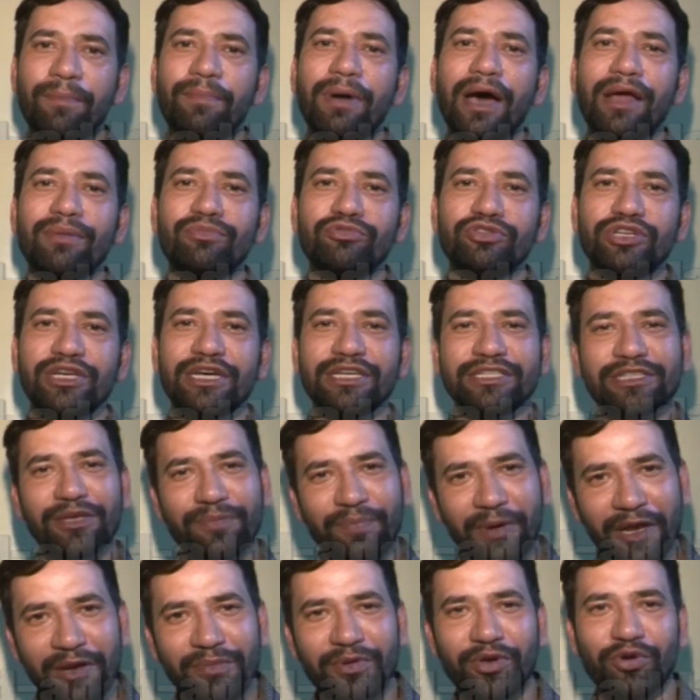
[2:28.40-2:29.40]
बार मुझे
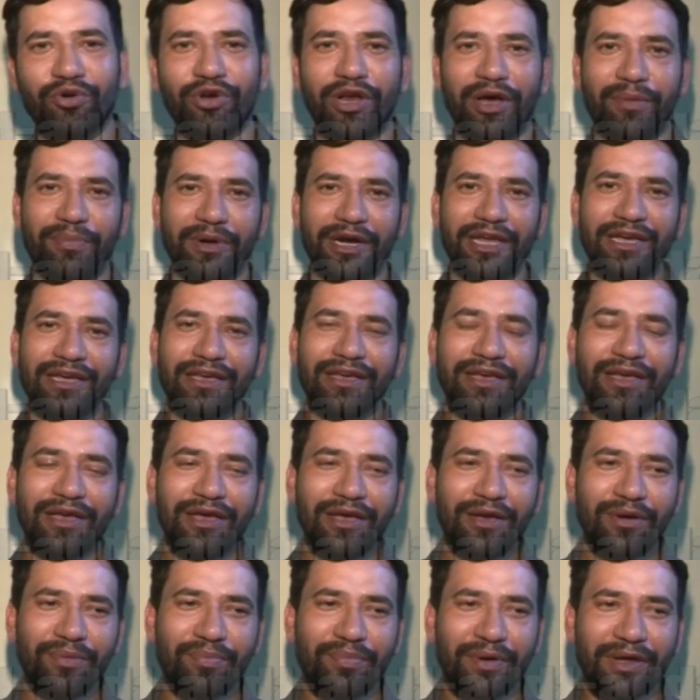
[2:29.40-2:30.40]
असफल भी होना पड़े
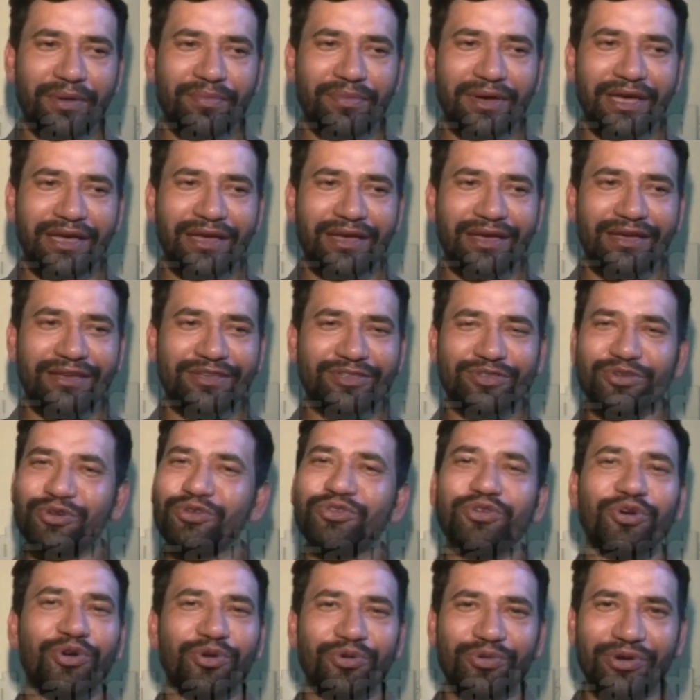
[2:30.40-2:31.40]
पर मैं
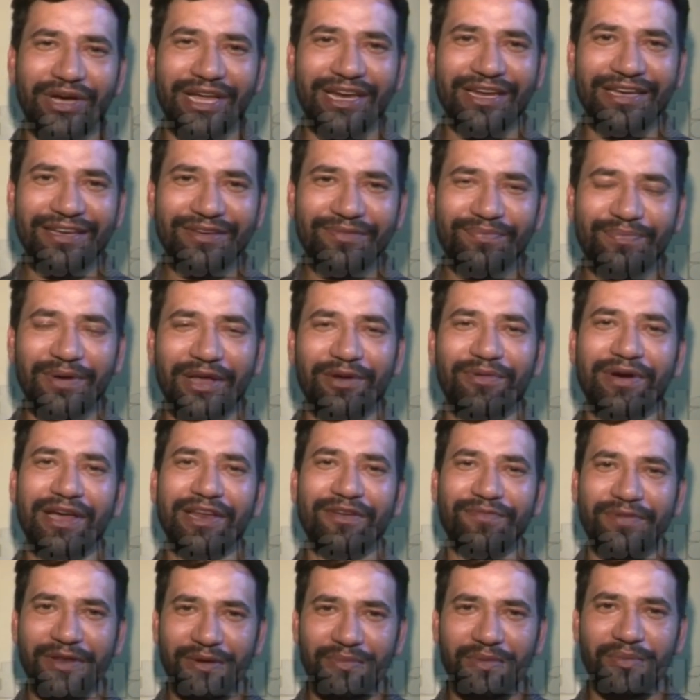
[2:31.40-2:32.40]
इसको छोड़ूंगा नहीं
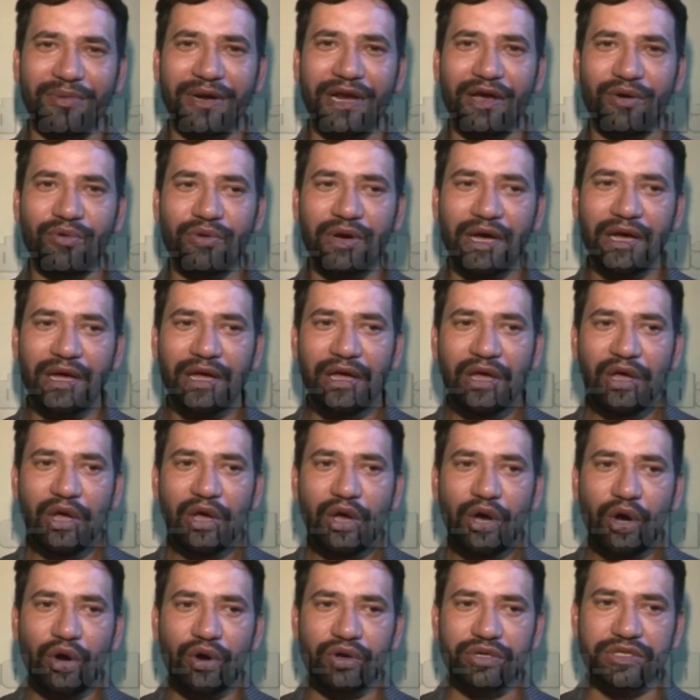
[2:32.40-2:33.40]
पारिवारिक फिल्में बनाऊंगा
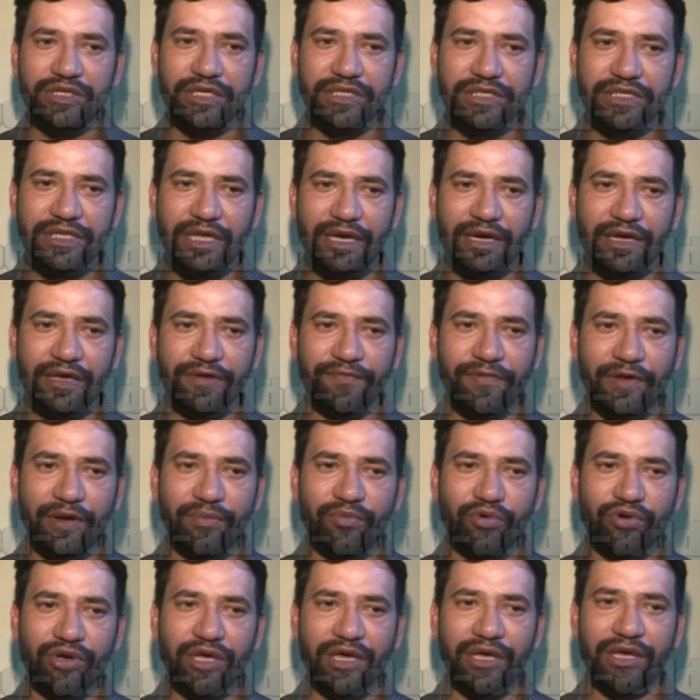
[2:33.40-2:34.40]
और जिस तरह की
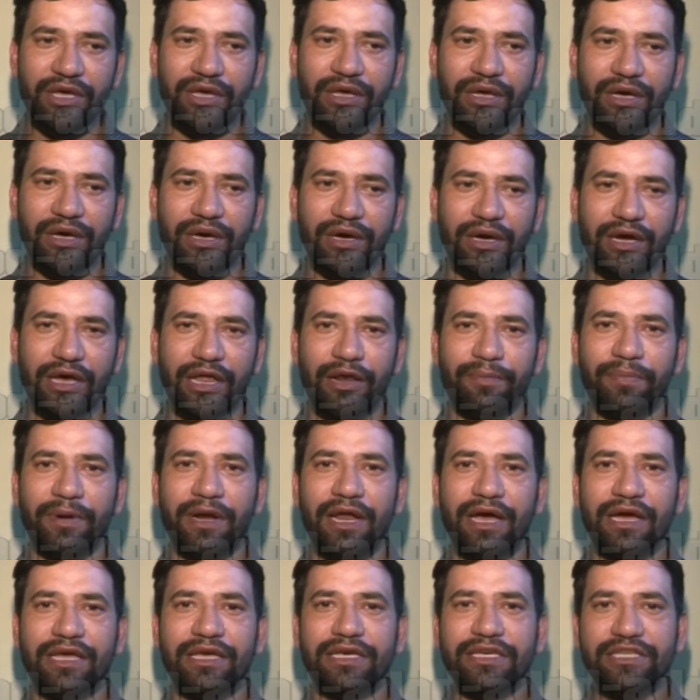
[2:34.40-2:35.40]
फिल्मों की
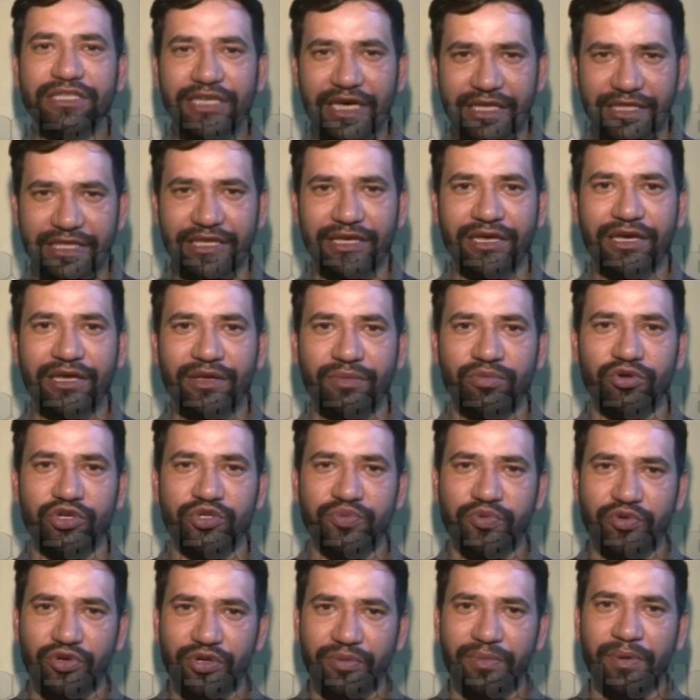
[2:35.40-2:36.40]
कल्पना की जाती है कि
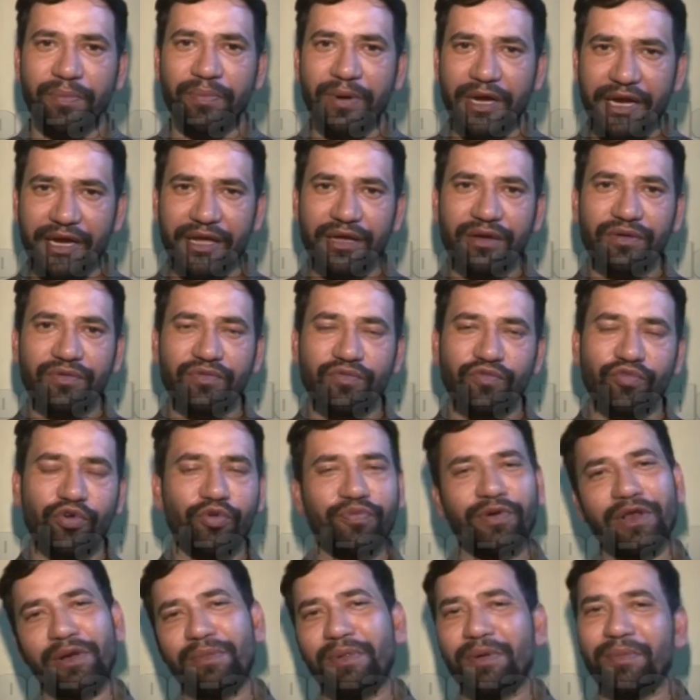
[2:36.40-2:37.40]
भोजपुरी में बने
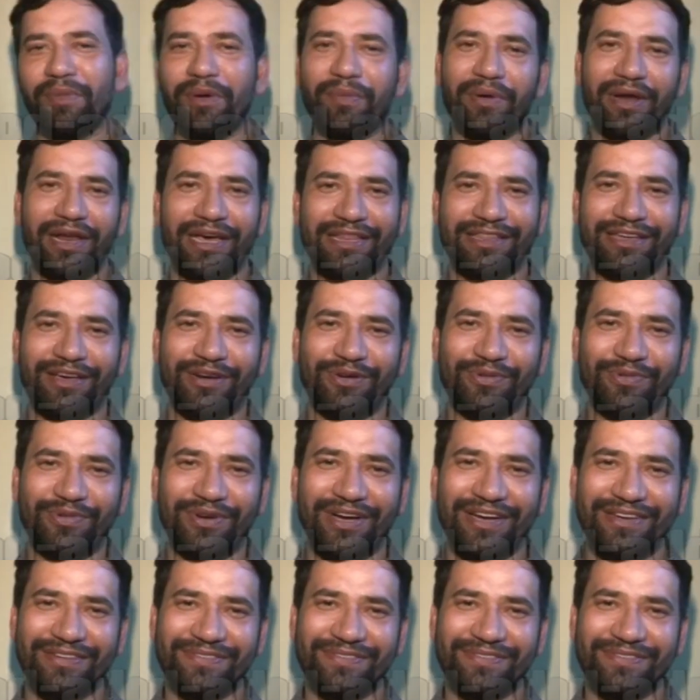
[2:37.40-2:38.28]
वो फिल्में मैं बनाता रहूँगा